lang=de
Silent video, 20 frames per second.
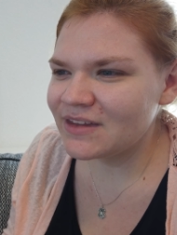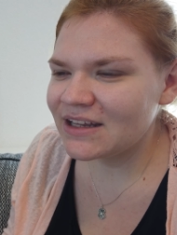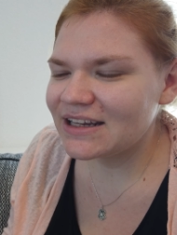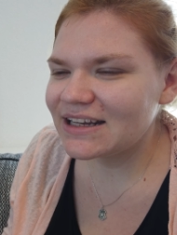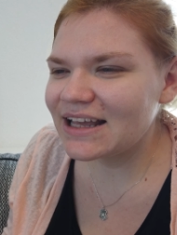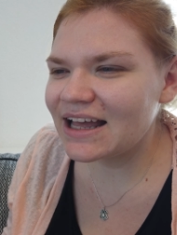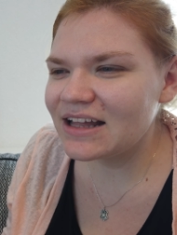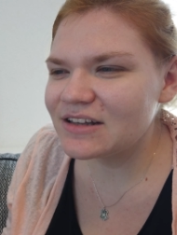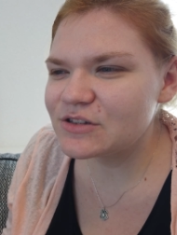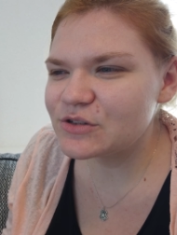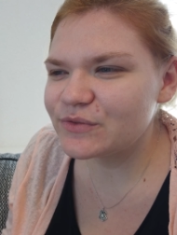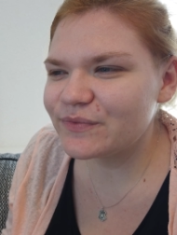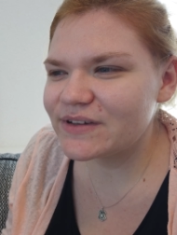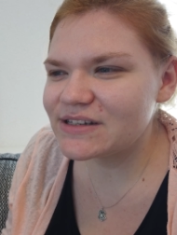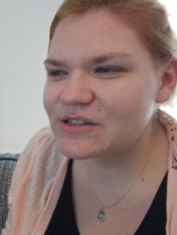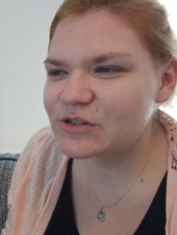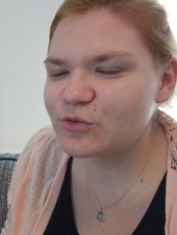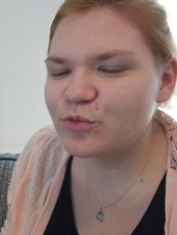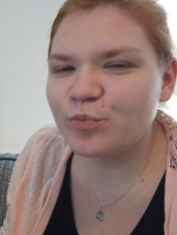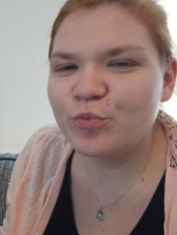gerade so, was
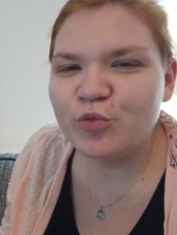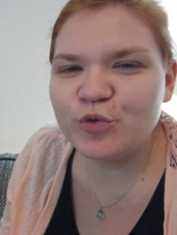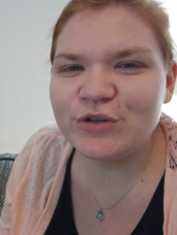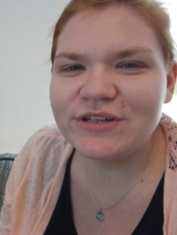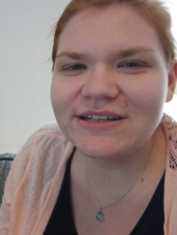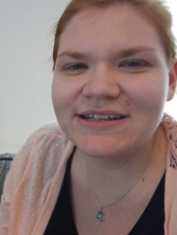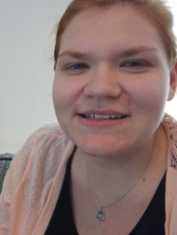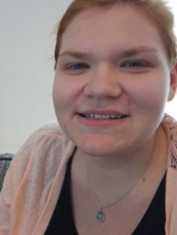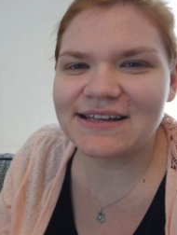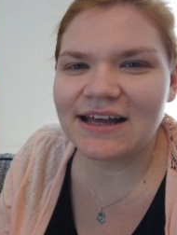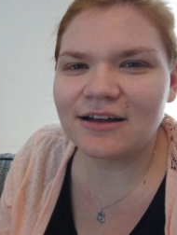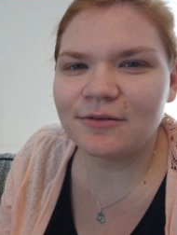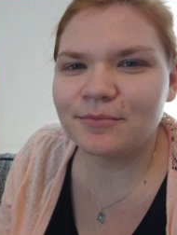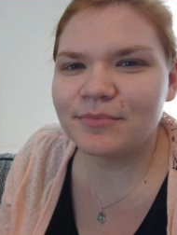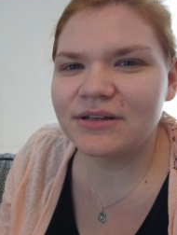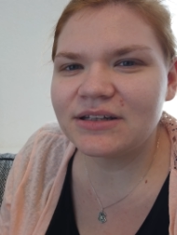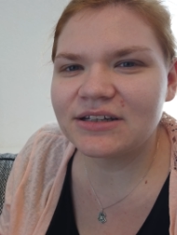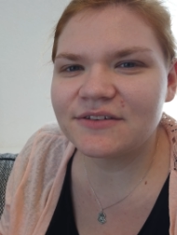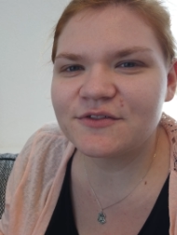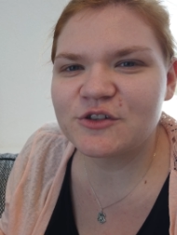so mutige Sachen
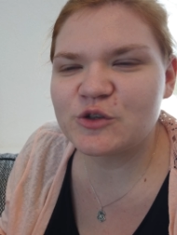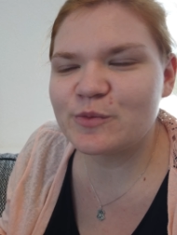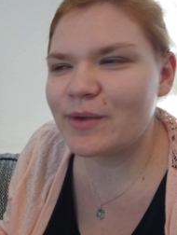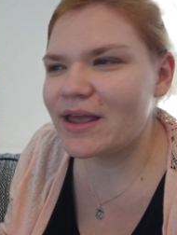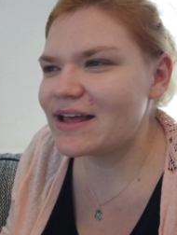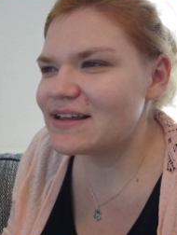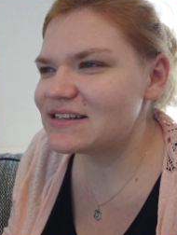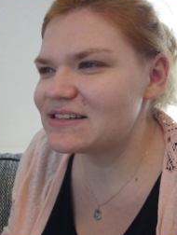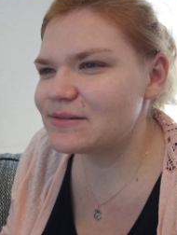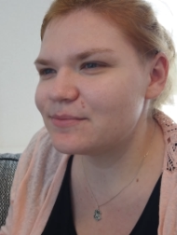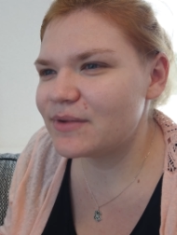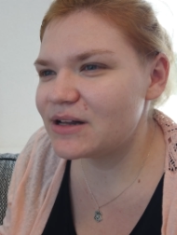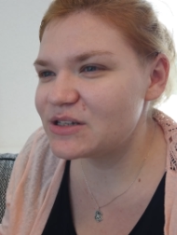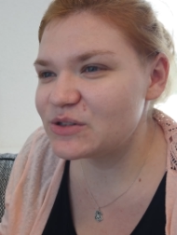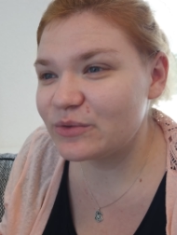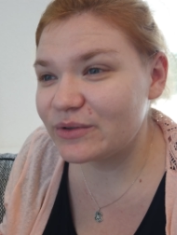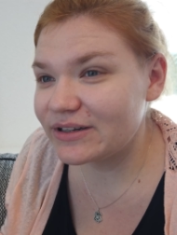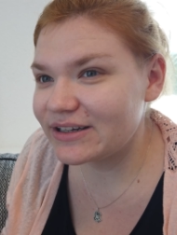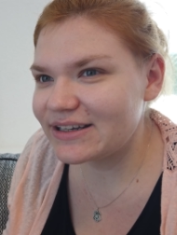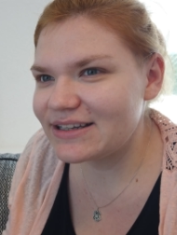betrifft, zum ersten Mal so
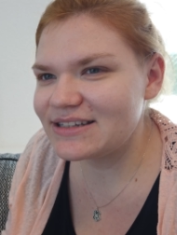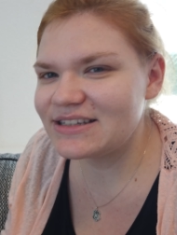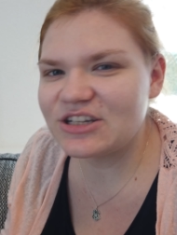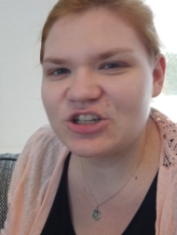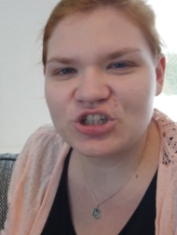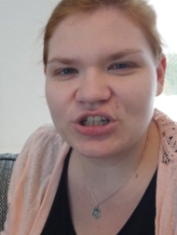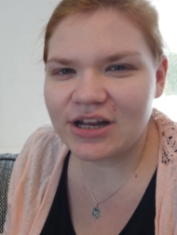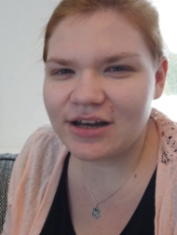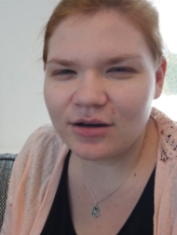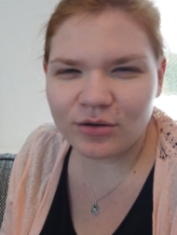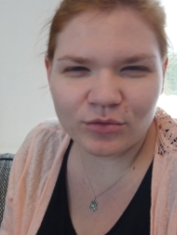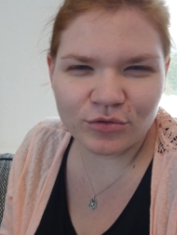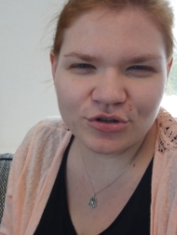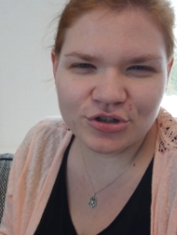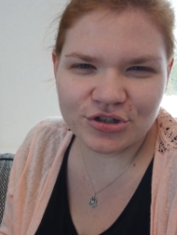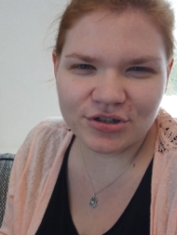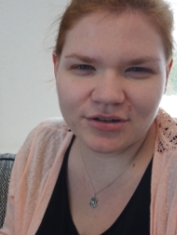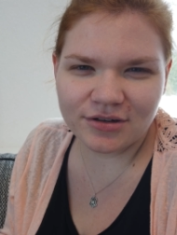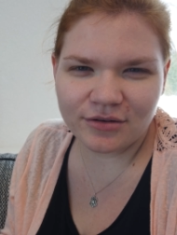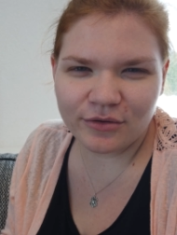eine richtig steile
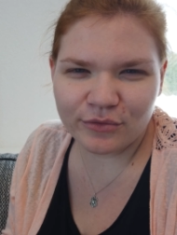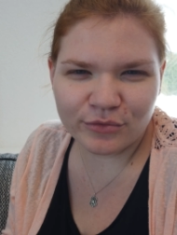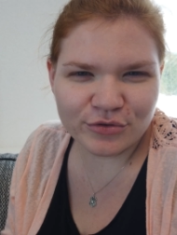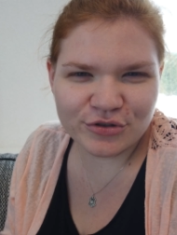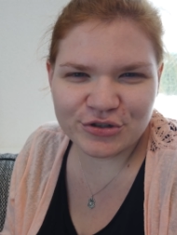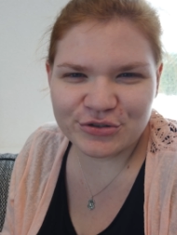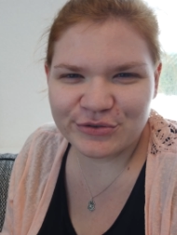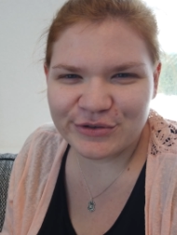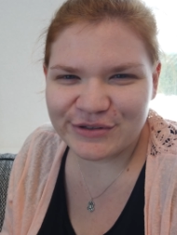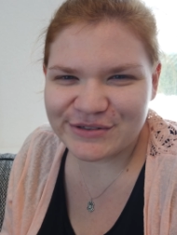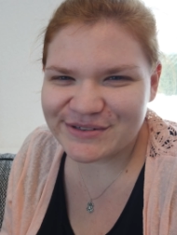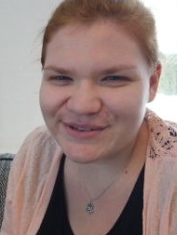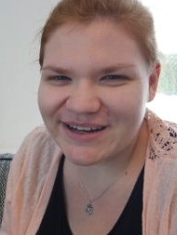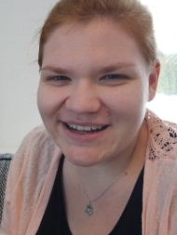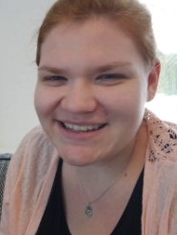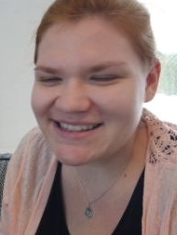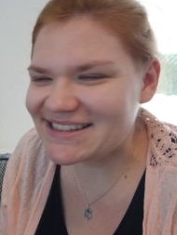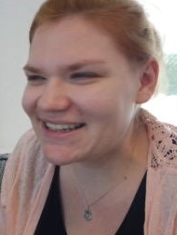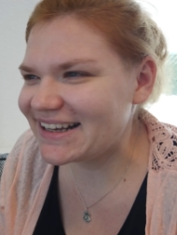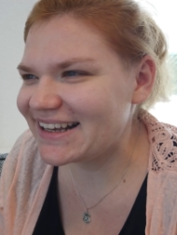Rutsche rutschen oder so, da
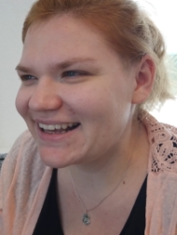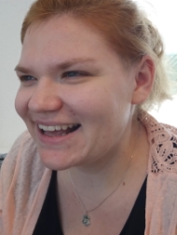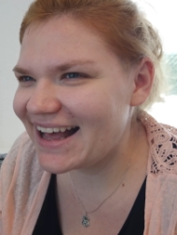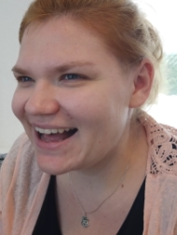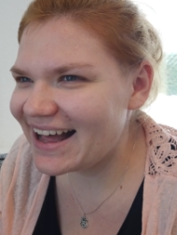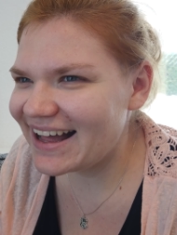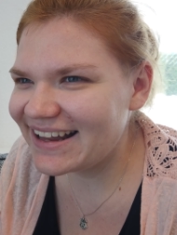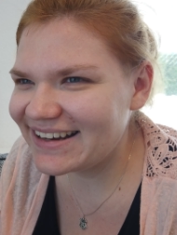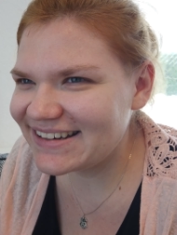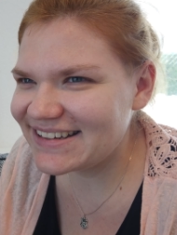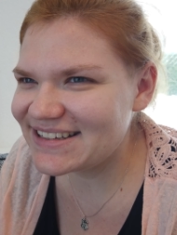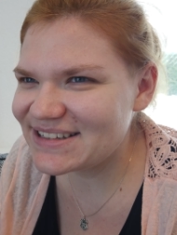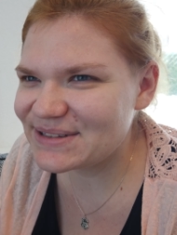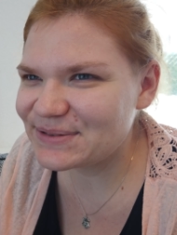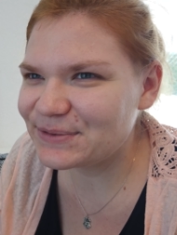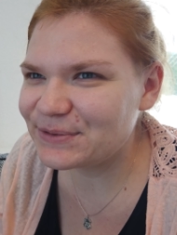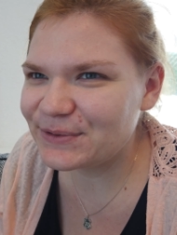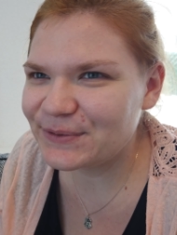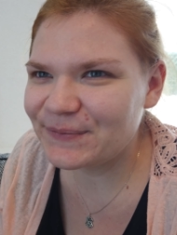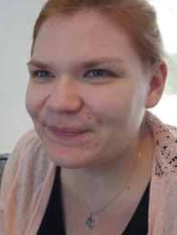ist er gar nicht
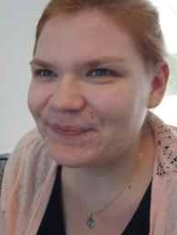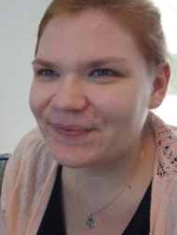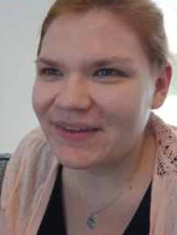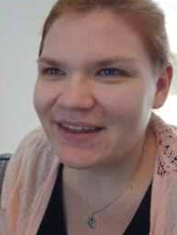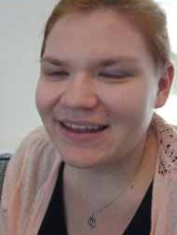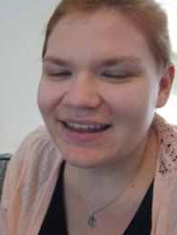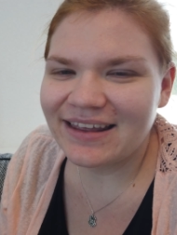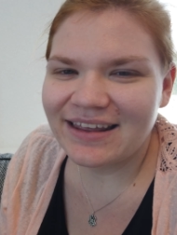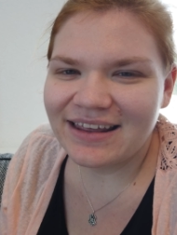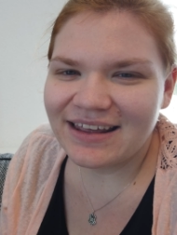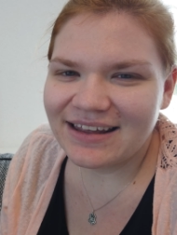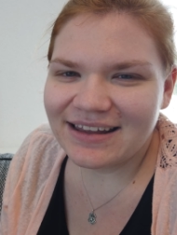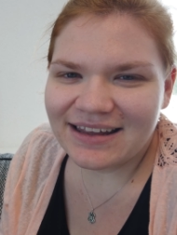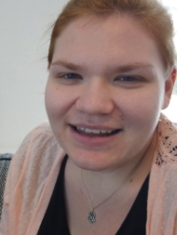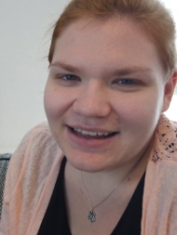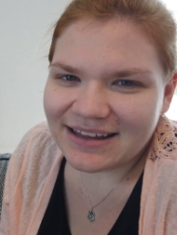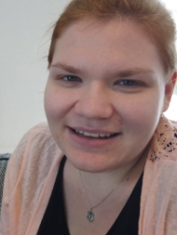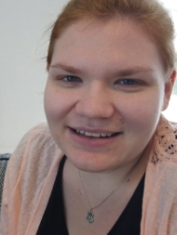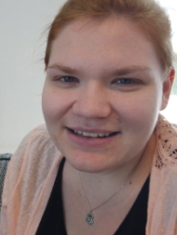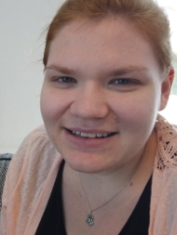so
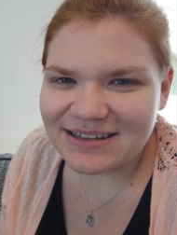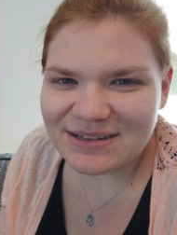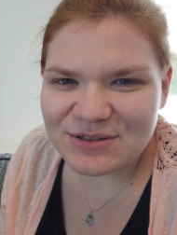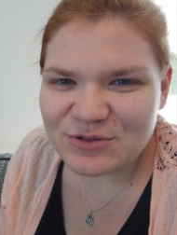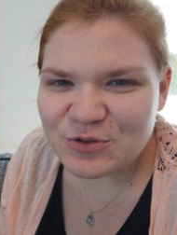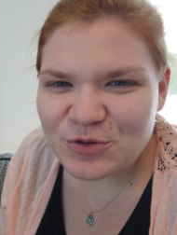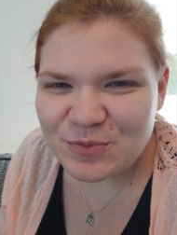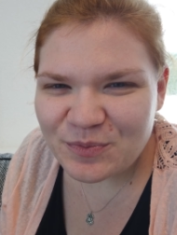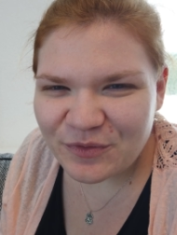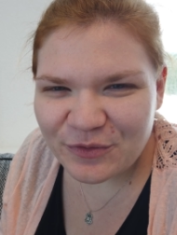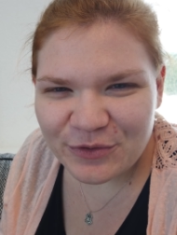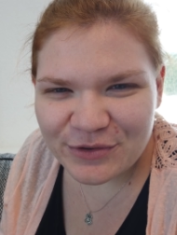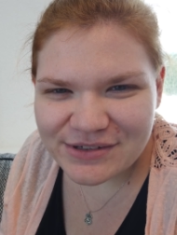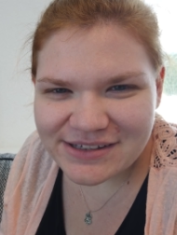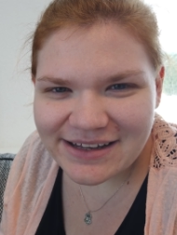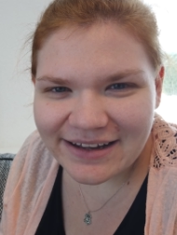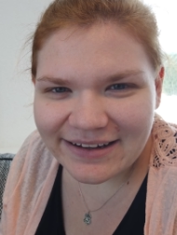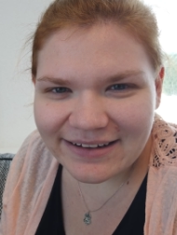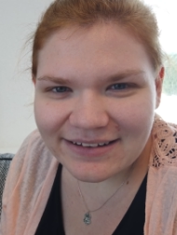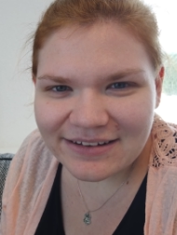der Typ für,
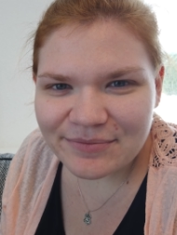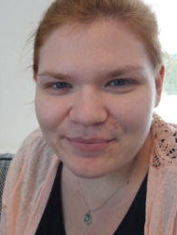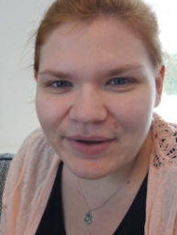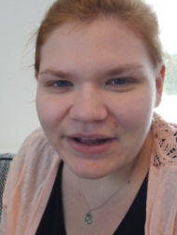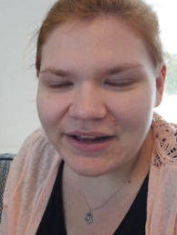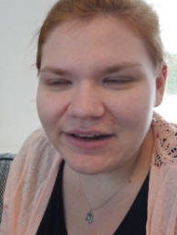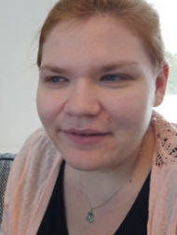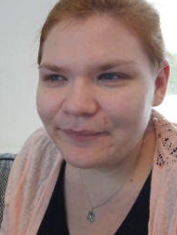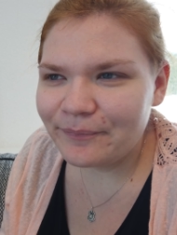sage ich mal.